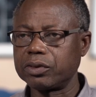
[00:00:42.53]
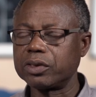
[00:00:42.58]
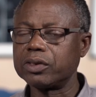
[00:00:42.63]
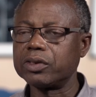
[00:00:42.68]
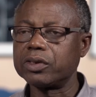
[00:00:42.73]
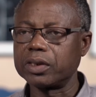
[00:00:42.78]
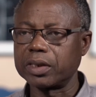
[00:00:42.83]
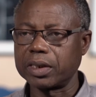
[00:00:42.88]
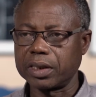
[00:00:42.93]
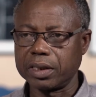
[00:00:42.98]
ce
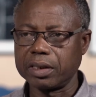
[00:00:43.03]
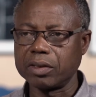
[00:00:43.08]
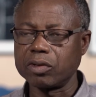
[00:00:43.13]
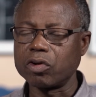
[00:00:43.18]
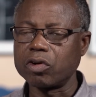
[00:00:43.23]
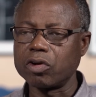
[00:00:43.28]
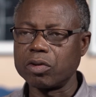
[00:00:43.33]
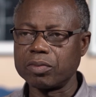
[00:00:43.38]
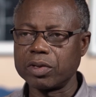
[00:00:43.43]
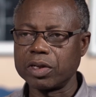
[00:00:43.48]
serait
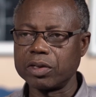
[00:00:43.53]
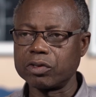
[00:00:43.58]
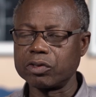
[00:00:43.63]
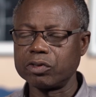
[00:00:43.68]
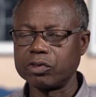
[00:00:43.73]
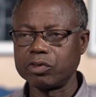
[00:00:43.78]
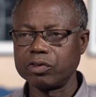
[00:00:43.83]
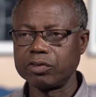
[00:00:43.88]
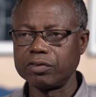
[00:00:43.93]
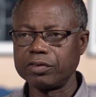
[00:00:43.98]
comment
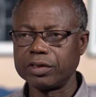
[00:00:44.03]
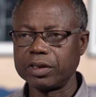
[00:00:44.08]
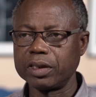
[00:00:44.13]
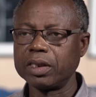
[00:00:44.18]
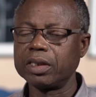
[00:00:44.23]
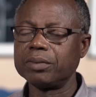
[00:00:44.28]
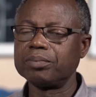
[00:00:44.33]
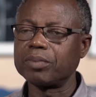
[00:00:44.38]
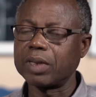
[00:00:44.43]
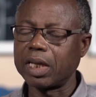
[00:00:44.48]
retrouver
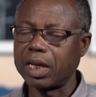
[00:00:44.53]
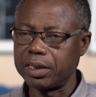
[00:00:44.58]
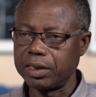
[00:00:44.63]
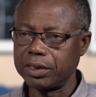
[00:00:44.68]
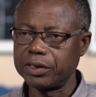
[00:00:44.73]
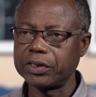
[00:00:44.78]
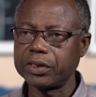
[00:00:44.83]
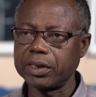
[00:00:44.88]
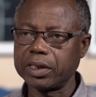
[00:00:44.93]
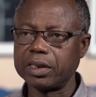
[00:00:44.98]
à
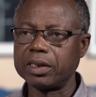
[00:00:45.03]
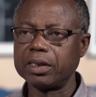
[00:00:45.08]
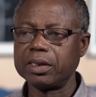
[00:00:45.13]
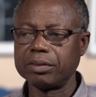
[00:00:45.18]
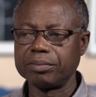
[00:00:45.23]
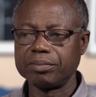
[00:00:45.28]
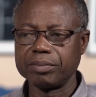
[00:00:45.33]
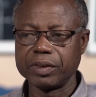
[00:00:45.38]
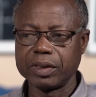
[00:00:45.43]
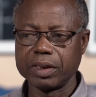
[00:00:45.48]
l'échelle
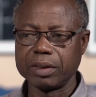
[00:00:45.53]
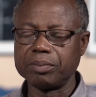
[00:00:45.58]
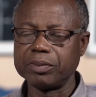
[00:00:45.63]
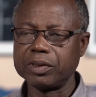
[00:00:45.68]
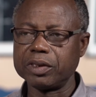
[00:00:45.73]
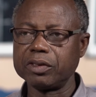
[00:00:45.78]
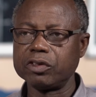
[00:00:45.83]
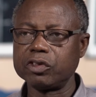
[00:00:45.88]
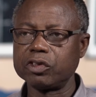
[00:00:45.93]
des petites